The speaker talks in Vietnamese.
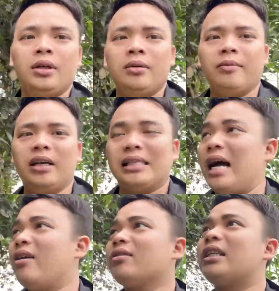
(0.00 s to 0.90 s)
mà giá
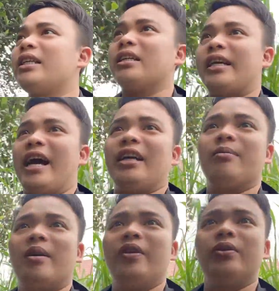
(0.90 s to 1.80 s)
nó cũng rất chi là rẻ Nhưng
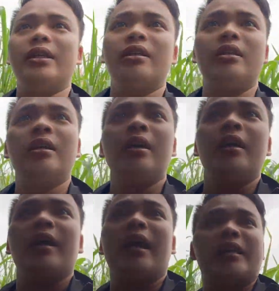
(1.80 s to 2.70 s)
mà ví dụ như
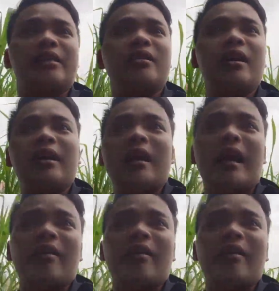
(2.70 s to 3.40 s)
ngày xưa này là